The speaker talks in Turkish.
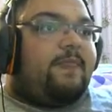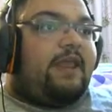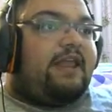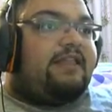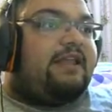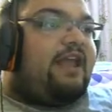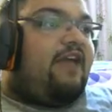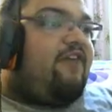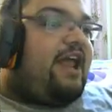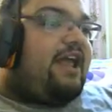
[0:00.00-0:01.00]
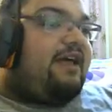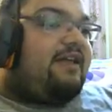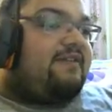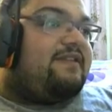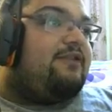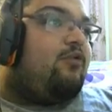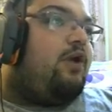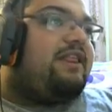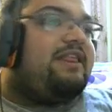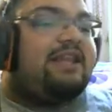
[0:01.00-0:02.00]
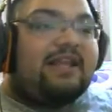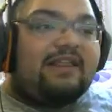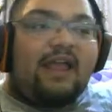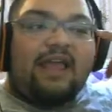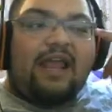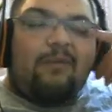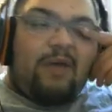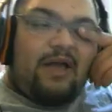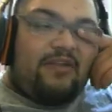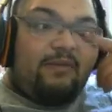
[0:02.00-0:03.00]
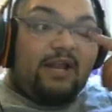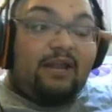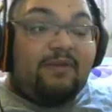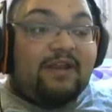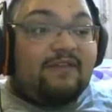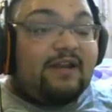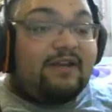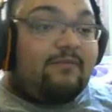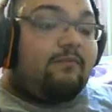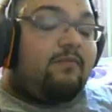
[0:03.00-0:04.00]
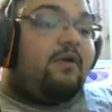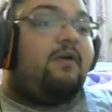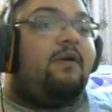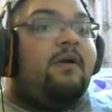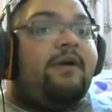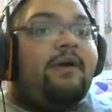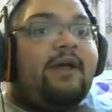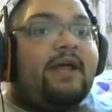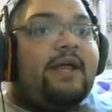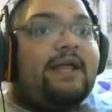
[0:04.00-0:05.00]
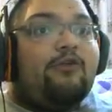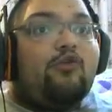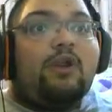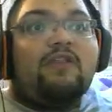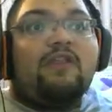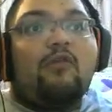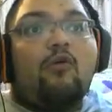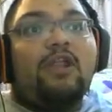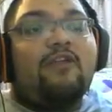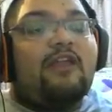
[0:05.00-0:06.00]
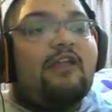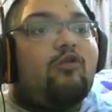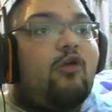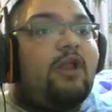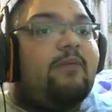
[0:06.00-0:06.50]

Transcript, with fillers: Etkinliğe falan katılır, o etkinlikten gelen malzemeleri biriktirirdim. Ee, sonra size olan şeyi söyleyeyim,